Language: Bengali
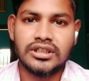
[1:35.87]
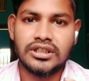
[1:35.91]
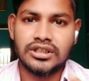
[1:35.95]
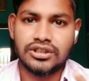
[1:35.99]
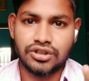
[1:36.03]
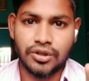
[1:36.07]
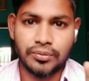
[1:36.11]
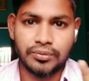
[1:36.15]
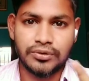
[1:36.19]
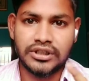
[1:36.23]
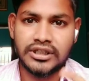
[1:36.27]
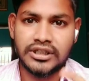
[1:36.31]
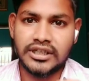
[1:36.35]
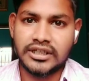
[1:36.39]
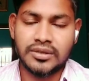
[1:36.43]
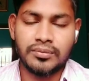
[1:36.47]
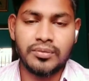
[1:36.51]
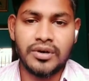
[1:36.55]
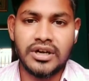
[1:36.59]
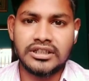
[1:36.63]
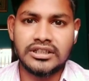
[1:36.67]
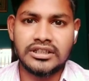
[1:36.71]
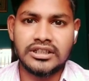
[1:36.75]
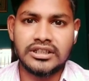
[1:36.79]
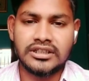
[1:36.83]
সব থেকে একটা
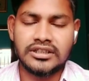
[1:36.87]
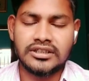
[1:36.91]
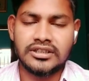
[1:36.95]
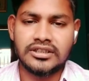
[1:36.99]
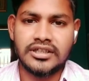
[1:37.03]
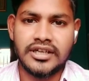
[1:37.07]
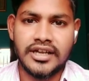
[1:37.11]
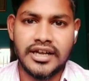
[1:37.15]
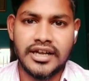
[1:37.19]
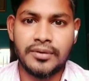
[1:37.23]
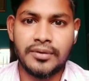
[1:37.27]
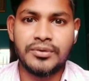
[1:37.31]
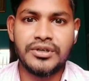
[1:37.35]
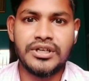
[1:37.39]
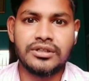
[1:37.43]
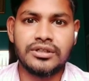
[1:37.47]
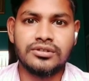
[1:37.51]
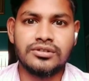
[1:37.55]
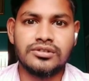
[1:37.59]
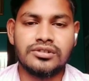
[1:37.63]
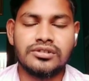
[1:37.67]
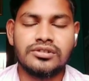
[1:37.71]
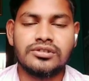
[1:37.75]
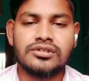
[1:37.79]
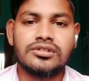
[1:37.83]
বাজে হ্যাবিট
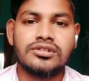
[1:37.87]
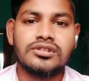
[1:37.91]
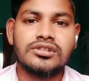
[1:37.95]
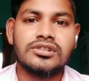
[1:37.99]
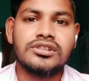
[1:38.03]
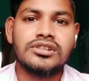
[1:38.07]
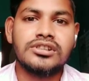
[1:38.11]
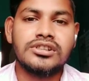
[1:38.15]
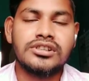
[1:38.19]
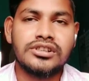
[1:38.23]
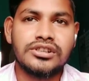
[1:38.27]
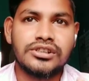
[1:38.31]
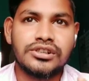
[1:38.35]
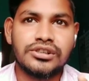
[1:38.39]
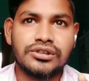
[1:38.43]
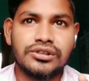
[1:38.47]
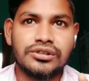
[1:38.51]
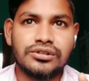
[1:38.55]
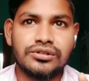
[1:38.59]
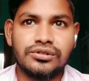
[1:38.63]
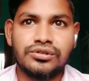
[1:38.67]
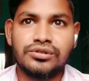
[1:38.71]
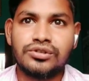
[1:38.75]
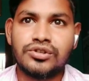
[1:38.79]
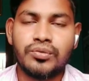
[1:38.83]
এগুলো তো
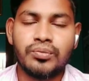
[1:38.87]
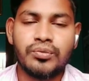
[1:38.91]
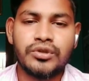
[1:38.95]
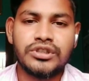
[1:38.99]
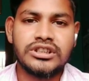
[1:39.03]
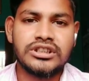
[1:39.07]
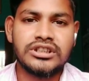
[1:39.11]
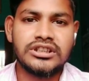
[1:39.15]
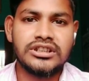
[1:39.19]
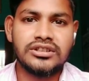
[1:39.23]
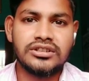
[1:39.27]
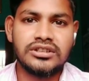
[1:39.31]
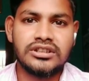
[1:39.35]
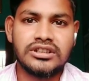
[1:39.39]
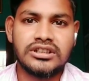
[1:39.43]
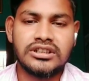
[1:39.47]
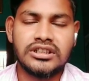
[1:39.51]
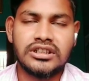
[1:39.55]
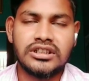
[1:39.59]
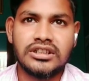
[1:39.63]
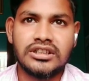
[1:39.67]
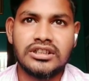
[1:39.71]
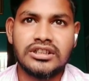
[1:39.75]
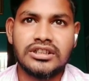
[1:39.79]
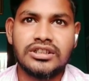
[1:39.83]
দু নম্বর যেটি হচ্ছে
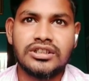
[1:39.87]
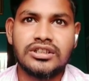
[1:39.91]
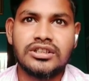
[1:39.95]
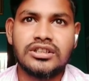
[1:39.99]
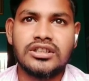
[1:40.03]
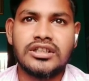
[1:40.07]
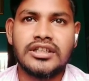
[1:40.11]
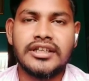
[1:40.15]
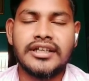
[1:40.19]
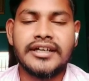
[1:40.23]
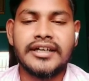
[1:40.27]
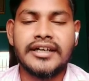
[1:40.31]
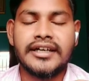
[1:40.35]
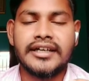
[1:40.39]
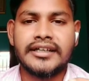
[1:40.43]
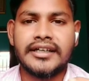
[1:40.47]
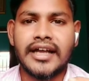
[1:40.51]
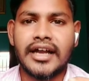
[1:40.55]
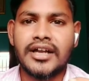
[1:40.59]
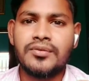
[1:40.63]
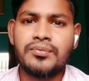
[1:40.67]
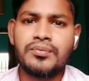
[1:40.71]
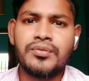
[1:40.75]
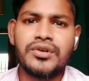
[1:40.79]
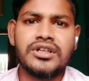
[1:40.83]

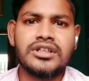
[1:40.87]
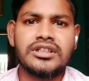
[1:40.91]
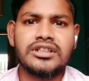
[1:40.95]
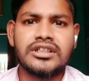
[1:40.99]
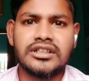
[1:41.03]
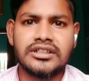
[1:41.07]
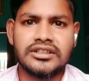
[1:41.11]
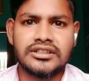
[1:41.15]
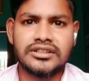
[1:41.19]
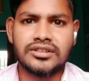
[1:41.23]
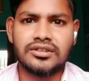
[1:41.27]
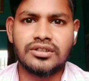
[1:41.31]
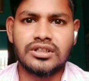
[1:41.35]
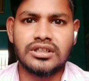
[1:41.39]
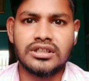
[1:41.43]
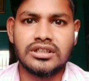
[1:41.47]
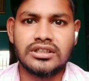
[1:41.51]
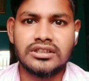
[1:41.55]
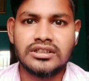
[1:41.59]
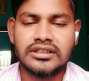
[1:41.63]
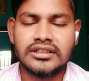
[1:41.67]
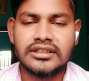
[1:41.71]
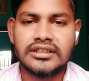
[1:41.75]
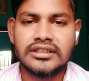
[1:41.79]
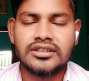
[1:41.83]
টাইম মেনটেন্স করা
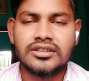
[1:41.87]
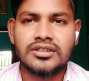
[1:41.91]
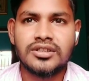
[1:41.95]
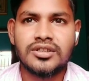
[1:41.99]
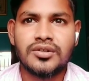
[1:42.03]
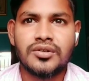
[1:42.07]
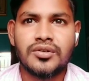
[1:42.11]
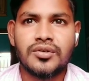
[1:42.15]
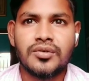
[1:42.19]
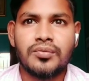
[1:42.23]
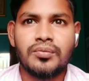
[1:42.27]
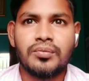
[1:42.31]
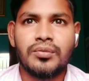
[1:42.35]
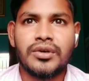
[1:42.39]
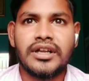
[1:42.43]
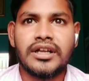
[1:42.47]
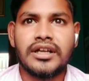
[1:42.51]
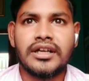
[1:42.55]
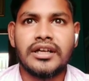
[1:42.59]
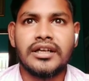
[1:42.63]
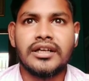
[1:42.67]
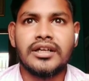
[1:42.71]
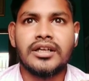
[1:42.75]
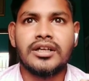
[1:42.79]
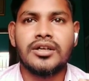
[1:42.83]
মানে
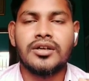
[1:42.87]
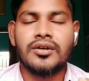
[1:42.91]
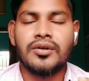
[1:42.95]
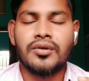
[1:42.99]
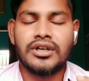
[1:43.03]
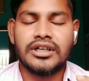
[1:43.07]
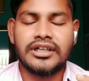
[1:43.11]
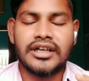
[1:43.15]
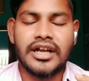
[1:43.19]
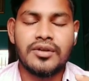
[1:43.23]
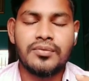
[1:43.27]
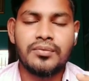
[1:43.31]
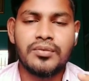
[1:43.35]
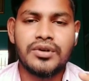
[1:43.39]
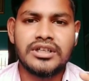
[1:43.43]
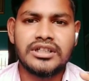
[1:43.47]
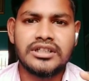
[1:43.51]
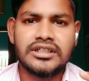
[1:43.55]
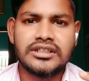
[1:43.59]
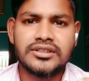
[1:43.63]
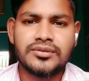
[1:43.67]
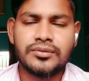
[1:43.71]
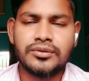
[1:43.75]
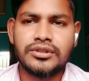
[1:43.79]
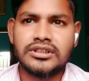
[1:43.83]
টাইম
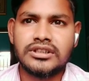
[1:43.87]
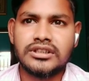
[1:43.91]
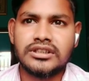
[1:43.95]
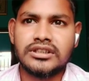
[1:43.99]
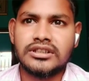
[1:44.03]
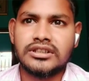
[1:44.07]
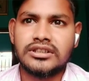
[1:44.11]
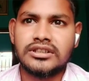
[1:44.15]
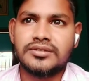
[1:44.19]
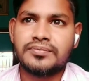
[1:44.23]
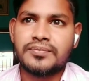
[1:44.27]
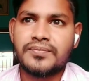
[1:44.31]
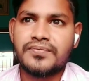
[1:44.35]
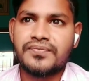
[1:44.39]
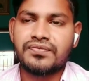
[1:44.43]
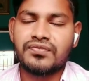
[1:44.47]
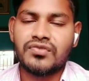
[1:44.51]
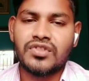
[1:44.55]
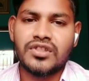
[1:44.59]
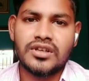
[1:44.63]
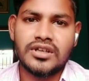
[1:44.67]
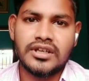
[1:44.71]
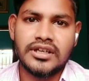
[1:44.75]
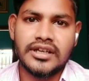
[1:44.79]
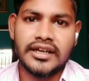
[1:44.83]
মেনটেন্স বলতে
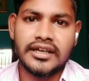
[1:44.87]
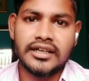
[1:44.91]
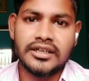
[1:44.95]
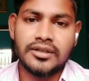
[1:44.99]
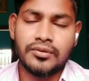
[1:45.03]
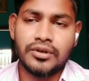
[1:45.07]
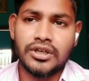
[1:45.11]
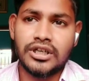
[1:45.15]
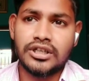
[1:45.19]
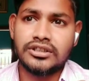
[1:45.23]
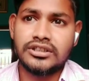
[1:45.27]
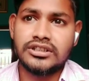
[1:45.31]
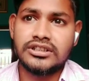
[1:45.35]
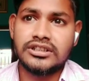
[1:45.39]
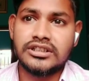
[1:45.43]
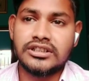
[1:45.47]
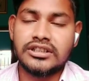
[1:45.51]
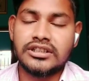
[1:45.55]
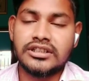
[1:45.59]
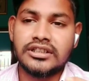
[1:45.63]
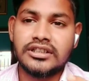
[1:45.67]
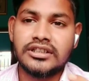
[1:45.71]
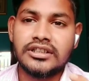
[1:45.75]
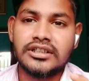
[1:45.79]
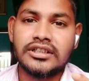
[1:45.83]
এখানে বলা হচ্ছে
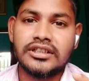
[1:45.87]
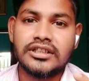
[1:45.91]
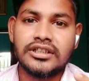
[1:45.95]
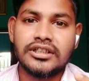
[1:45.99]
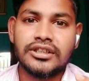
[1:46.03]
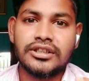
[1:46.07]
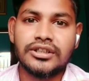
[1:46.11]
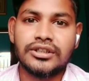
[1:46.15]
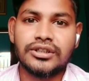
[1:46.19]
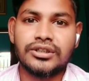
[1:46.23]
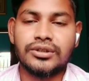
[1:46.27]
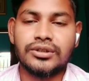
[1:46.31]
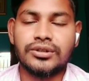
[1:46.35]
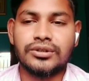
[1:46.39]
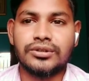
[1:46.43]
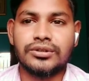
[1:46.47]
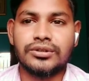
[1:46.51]
তো